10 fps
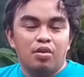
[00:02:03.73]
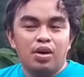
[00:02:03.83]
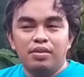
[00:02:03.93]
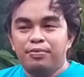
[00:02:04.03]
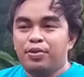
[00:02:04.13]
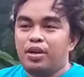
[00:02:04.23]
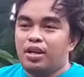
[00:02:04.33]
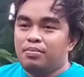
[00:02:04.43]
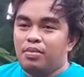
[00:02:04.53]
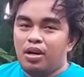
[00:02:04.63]

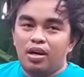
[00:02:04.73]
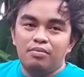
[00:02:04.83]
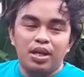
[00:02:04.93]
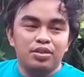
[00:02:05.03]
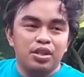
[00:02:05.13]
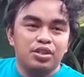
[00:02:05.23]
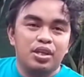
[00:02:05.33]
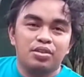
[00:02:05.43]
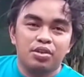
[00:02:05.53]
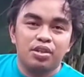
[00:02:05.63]
However,
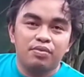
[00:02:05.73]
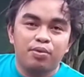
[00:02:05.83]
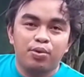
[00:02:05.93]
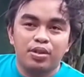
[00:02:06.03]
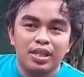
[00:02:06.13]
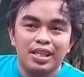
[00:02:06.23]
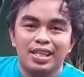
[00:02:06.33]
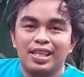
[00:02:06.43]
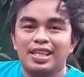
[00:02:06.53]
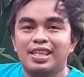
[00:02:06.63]
advantage ng 1340
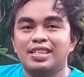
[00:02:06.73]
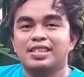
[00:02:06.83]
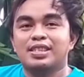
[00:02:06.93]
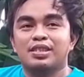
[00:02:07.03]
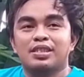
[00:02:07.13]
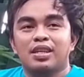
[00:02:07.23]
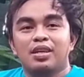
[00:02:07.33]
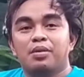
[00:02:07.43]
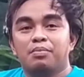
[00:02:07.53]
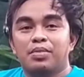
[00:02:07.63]
is
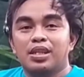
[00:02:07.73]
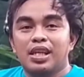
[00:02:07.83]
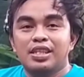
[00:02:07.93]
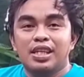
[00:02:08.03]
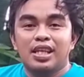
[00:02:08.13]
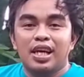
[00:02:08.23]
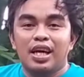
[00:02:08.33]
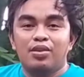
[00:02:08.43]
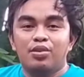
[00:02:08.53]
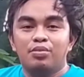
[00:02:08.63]
madali siyang
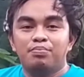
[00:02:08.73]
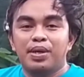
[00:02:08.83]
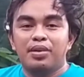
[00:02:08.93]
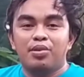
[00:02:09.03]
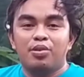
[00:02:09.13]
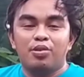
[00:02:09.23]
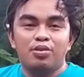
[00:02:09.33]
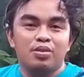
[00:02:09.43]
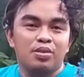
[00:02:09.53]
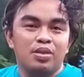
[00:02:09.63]
iahon
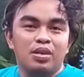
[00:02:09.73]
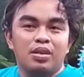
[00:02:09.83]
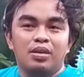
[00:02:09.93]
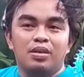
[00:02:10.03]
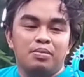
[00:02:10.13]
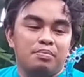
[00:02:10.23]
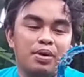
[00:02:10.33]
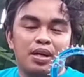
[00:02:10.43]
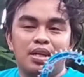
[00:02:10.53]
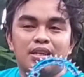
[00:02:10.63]
pero
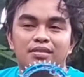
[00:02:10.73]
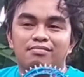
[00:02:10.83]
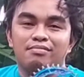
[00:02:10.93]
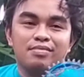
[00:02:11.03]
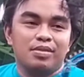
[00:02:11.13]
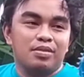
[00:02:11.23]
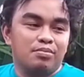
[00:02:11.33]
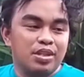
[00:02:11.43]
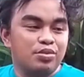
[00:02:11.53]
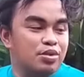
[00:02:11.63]
parang
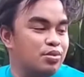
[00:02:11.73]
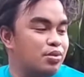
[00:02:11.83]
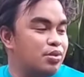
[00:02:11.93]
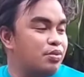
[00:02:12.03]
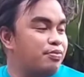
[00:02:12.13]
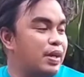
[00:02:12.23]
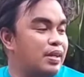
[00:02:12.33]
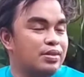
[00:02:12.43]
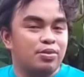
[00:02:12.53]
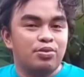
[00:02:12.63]
mas gusto ko yung
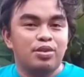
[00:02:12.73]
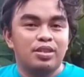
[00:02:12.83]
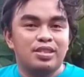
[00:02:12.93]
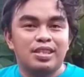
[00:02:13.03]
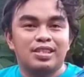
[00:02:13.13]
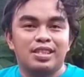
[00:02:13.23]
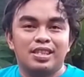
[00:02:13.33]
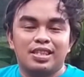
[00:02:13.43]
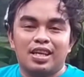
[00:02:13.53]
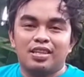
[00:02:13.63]
feel nitong 3060
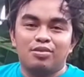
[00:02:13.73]
sa